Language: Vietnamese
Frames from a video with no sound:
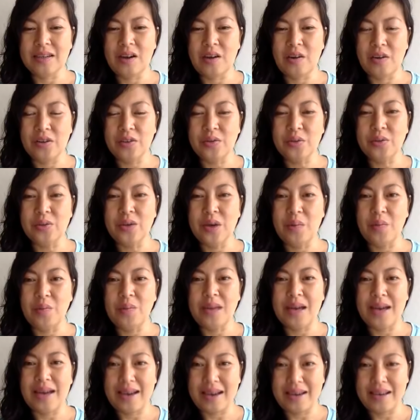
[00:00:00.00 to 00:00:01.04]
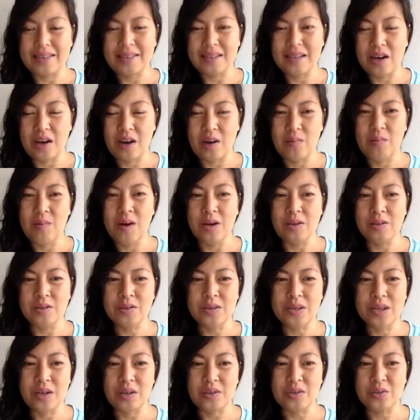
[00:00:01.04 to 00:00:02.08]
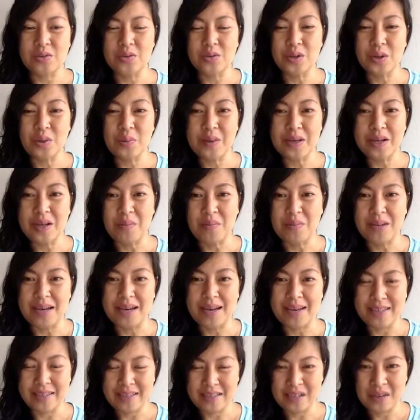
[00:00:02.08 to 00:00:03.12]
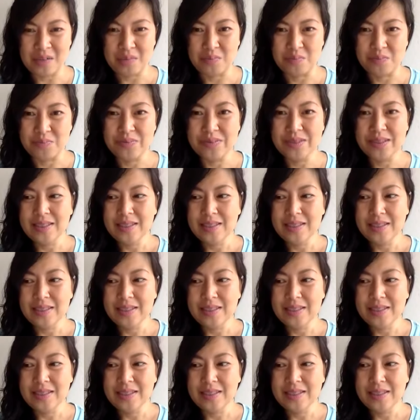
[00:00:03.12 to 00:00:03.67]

hỏi tôi ổng là ai ổng hỏi tôi là tôi có biết ổng là ai không